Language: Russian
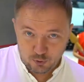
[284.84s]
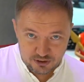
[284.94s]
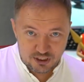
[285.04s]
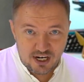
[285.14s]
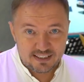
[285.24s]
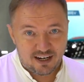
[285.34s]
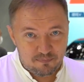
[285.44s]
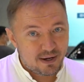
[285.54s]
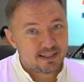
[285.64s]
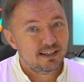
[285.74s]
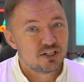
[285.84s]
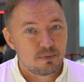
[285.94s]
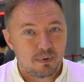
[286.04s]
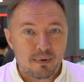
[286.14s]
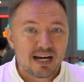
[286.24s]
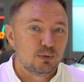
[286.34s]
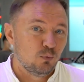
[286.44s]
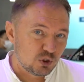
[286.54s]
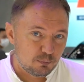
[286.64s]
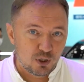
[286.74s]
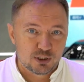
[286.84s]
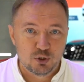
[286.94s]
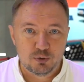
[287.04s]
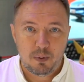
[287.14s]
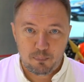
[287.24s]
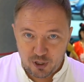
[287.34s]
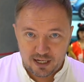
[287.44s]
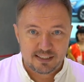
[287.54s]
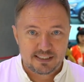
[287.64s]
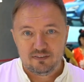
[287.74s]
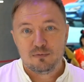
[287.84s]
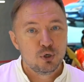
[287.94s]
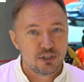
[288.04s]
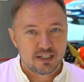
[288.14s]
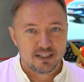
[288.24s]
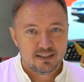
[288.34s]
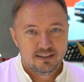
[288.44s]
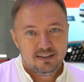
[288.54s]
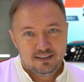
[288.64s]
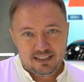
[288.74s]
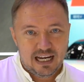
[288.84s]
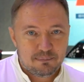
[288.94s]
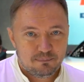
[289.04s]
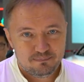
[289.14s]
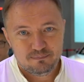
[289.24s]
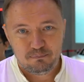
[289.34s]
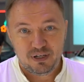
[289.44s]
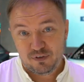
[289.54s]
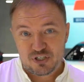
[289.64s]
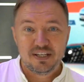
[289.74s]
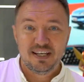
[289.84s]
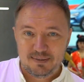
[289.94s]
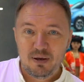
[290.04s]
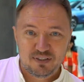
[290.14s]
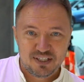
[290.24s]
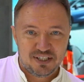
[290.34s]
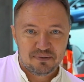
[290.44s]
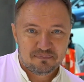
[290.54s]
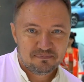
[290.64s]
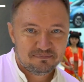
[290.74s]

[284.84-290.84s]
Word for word: и сейчас компания Energy по максимуму использует популярность этого мультика для продвижения себя в сети.